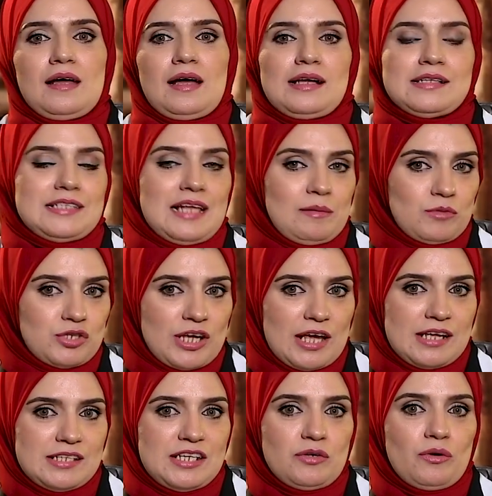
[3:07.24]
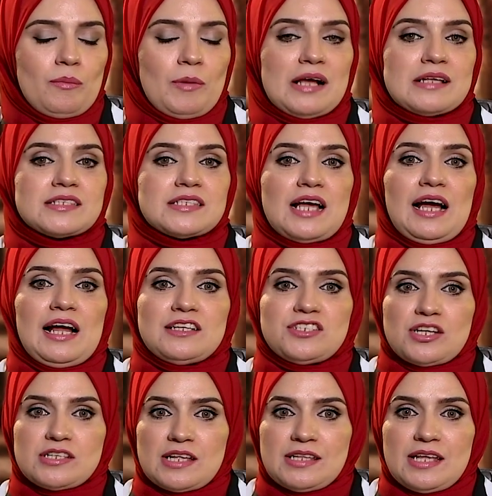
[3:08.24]
أعزائي المشاهدين ومع الصحة
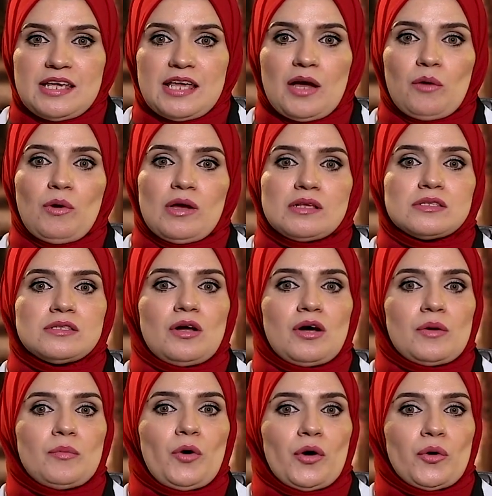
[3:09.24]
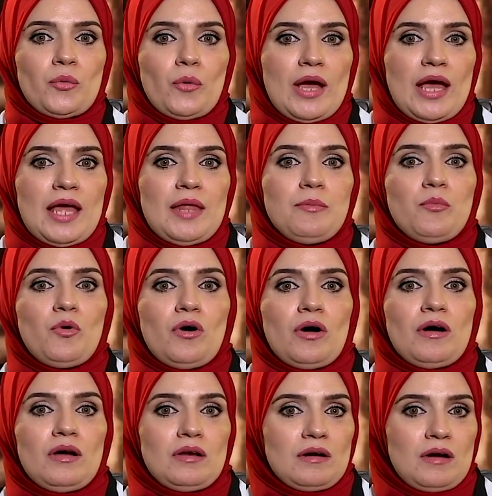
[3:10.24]
الجسدية وإصدار بعنوان
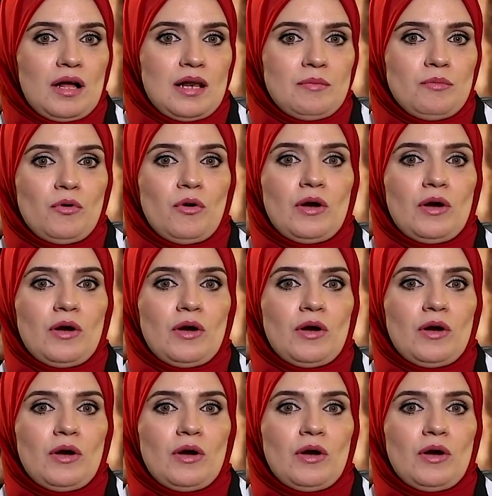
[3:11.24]
مخ القلب